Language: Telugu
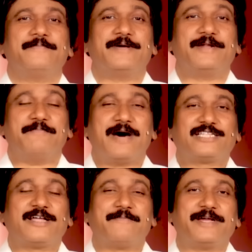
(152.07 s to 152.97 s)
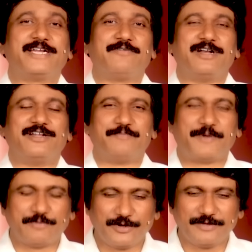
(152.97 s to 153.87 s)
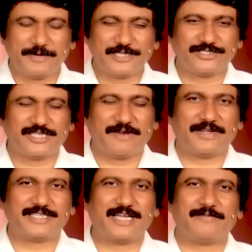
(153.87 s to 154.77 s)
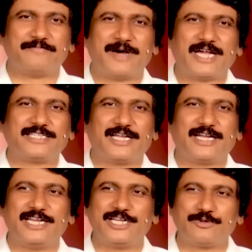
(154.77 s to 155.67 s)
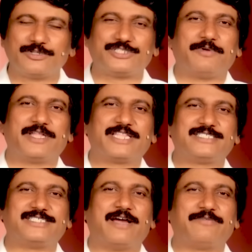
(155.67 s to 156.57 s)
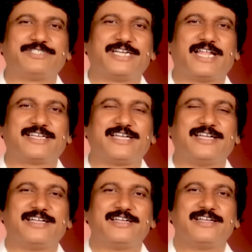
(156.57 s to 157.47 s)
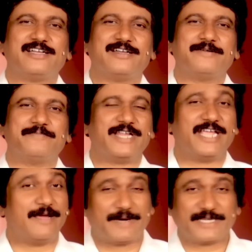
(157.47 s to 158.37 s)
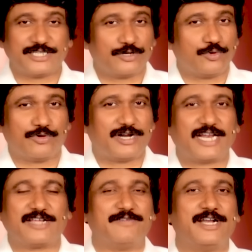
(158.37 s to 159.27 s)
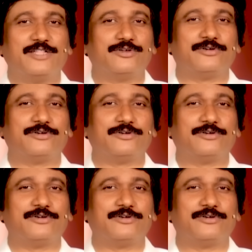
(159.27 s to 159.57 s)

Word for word: మరి మాత మరియ వాళ్ళు ప్రభుని పిలిచిన తర్వాత మాత ఇంటికి వచ్చిన వాళ్ళందరికీ సేవ చేయడానికి మరి ఏ పచ్చడి నూరడానికి వెళ్ళిందో